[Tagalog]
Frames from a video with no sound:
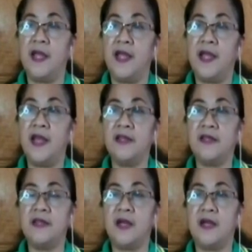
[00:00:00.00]
health
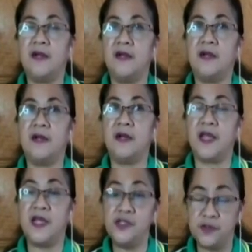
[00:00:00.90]
uh,
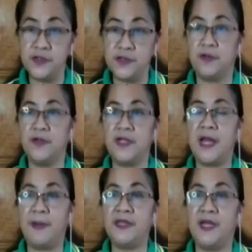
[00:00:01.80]
issues no na
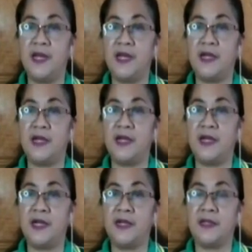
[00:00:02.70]
dapat nilang
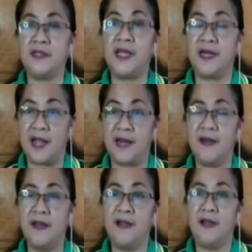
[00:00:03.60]
tingnan.
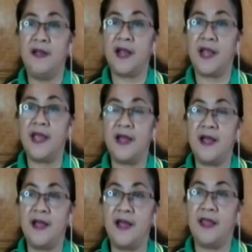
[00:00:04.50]
Kaya
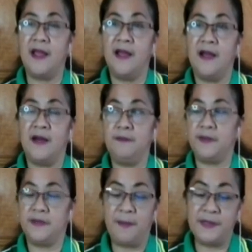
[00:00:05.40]
um,
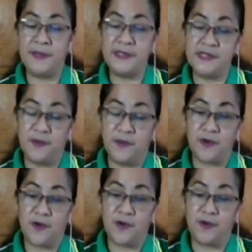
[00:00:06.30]
dapat
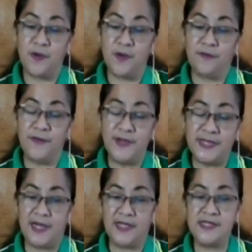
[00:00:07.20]
siguro yung physical
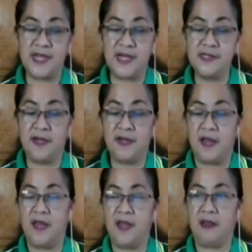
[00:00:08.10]
distancing
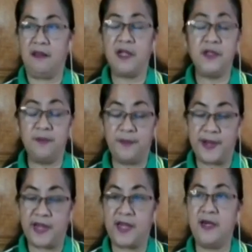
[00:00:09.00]
ay nandun pa rin.